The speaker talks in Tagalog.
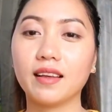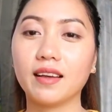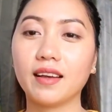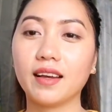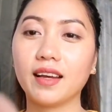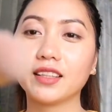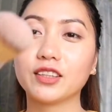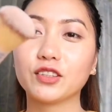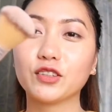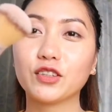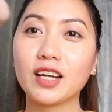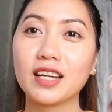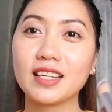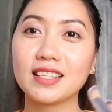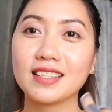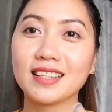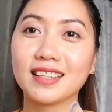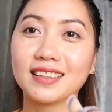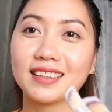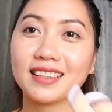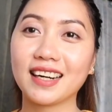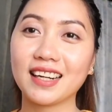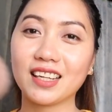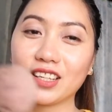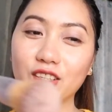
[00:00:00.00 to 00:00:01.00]
eto guys,
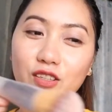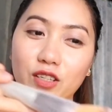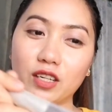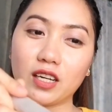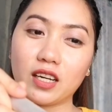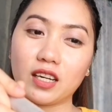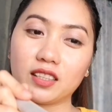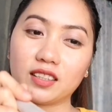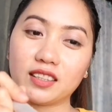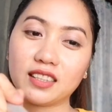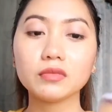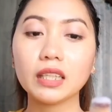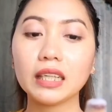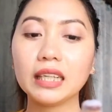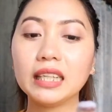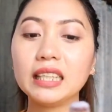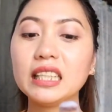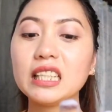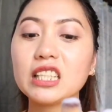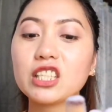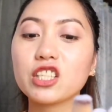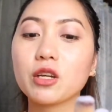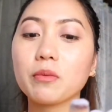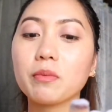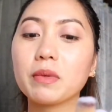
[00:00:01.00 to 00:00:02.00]
na-try ko na.
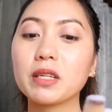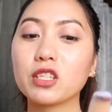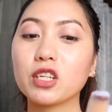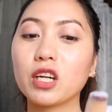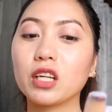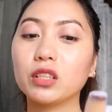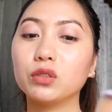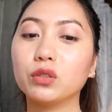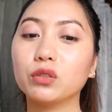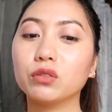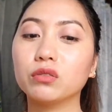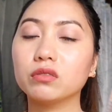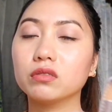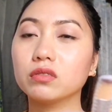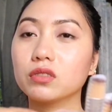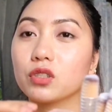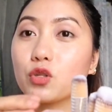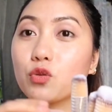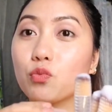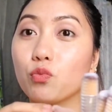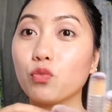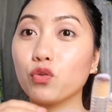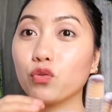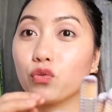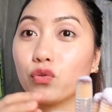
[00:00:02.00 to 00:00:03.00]
Hindi siya masyadong
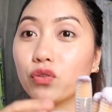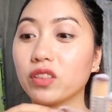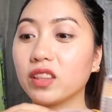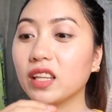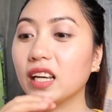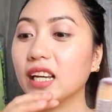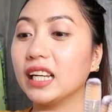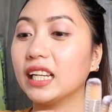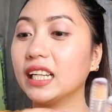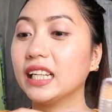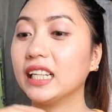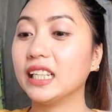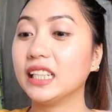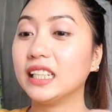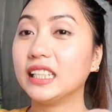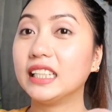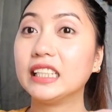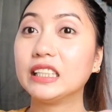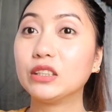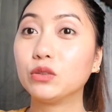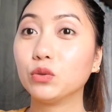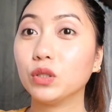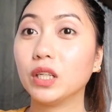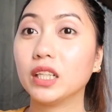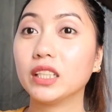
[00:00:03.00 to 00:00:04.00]
smooth. Hindi
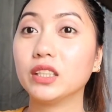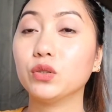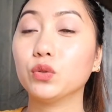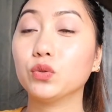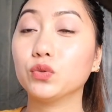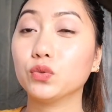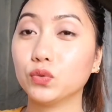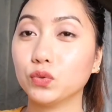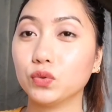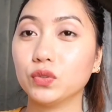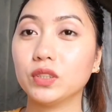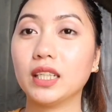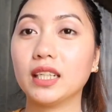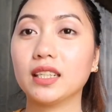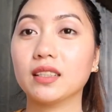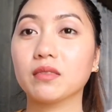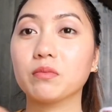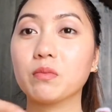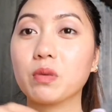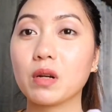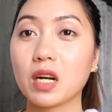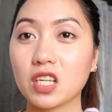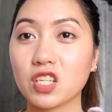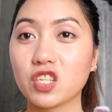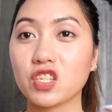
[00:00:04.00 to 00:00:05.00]
tulad nung unang
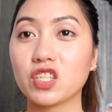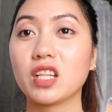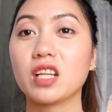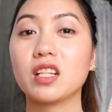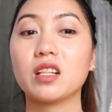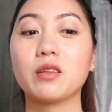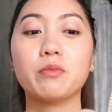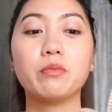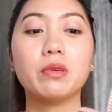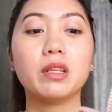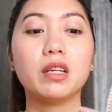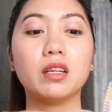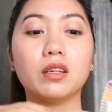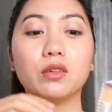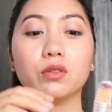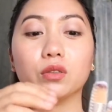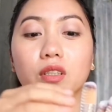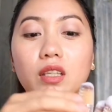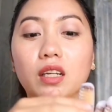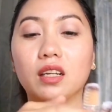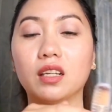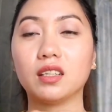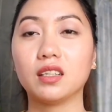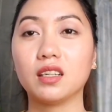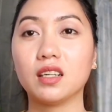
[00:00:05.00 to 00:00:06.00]
brush na nabili ko
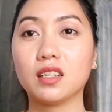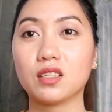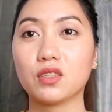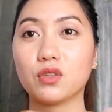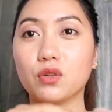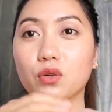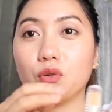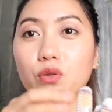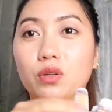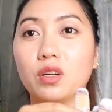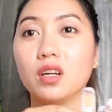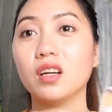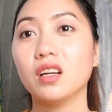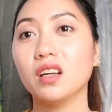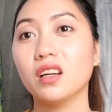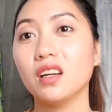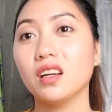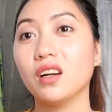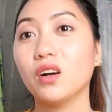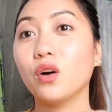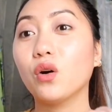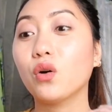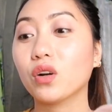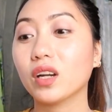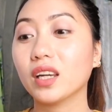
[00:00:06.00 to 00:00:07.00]
talaga. So,
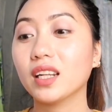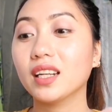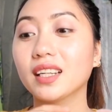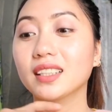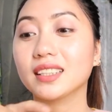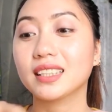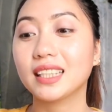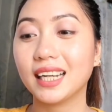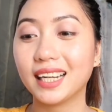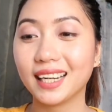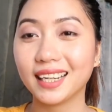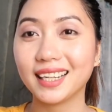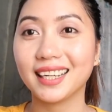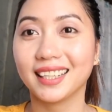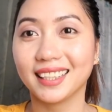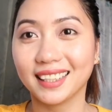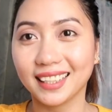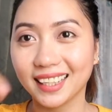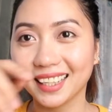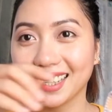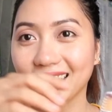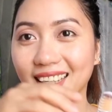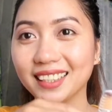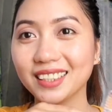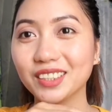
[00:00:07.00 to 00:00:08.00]
okay lang talaga
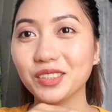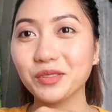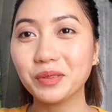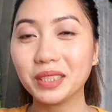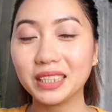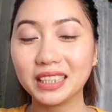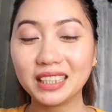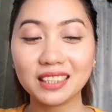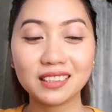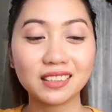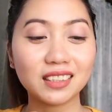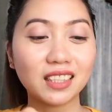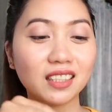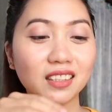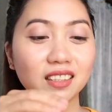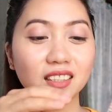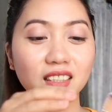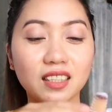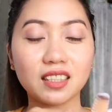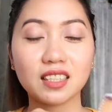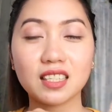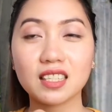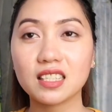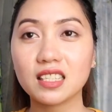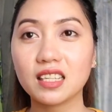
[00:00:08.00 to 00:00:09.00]
na dumating din
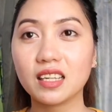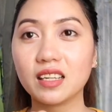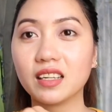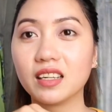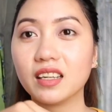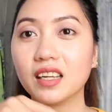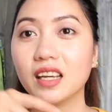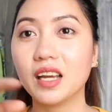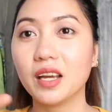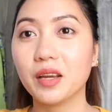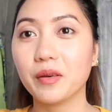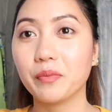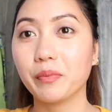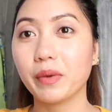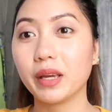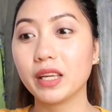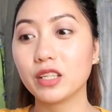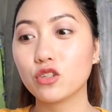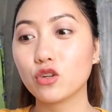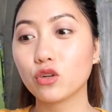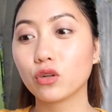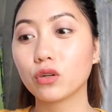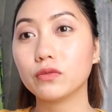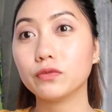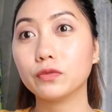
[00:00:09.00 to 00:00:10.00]
yan kasi
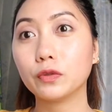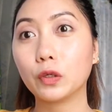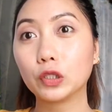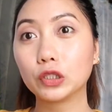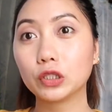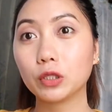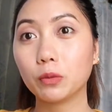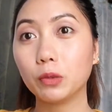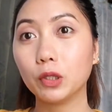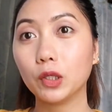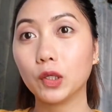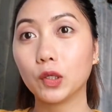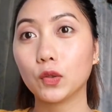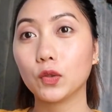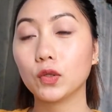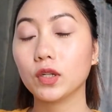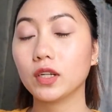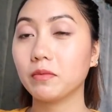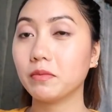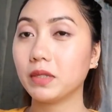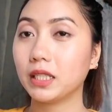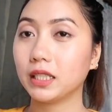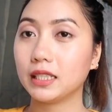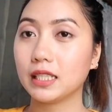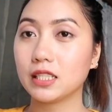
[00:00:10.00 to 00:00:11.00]
medyo comfortable akong
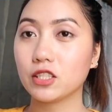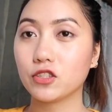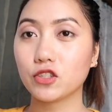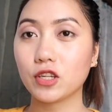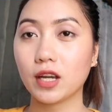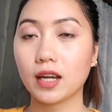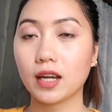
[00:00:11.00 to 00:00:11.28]
gamitin siya